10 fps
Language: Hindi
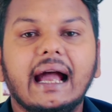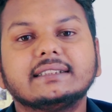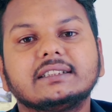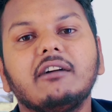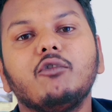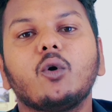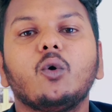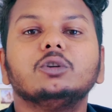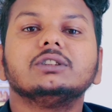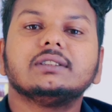ऐसा वो
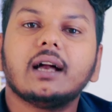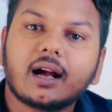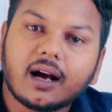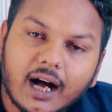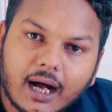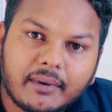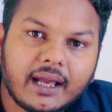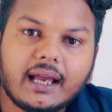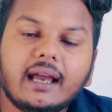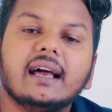कौन सा काम
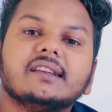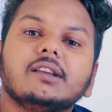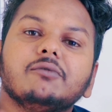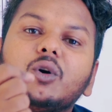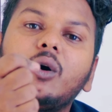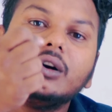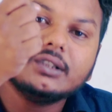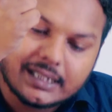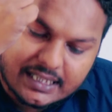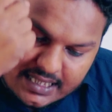है ऐसी वो
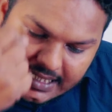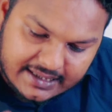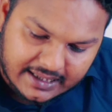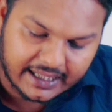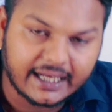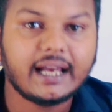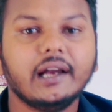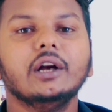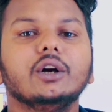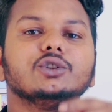कौन सी चीज है
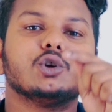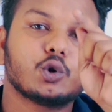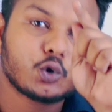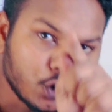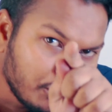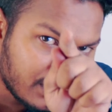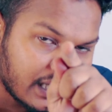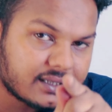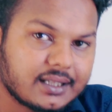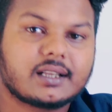जो तुम
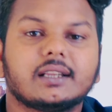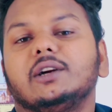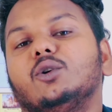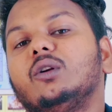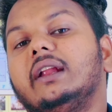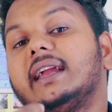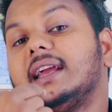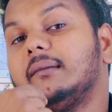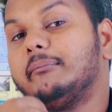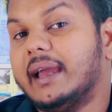कर सकते हो
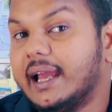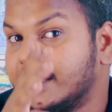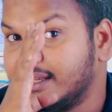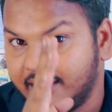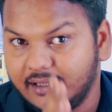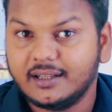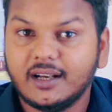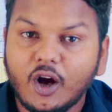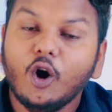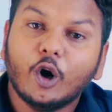लेकिन मैं नहीं
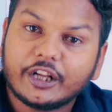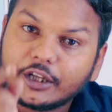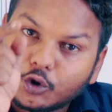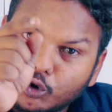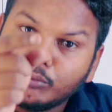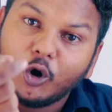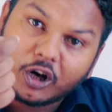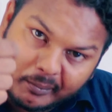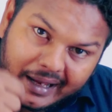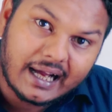और ये तुम
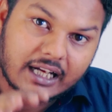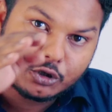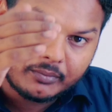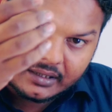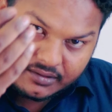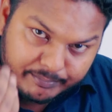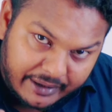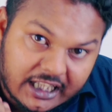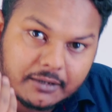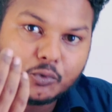और मैं का जो मैं
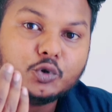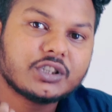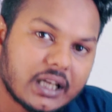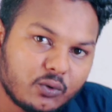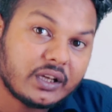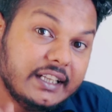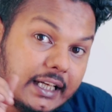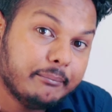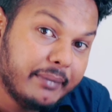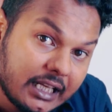भेद पूछ रहा हूं ना
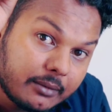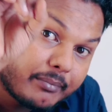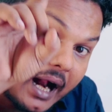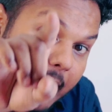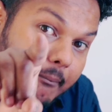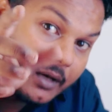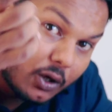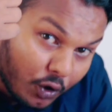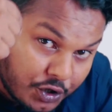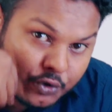ये भेद ब्राह्मण
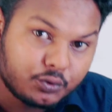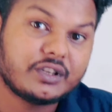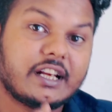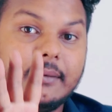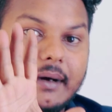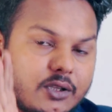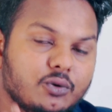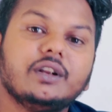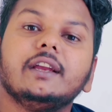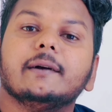और शूद्र की बात
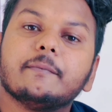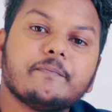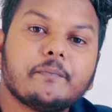हो रही है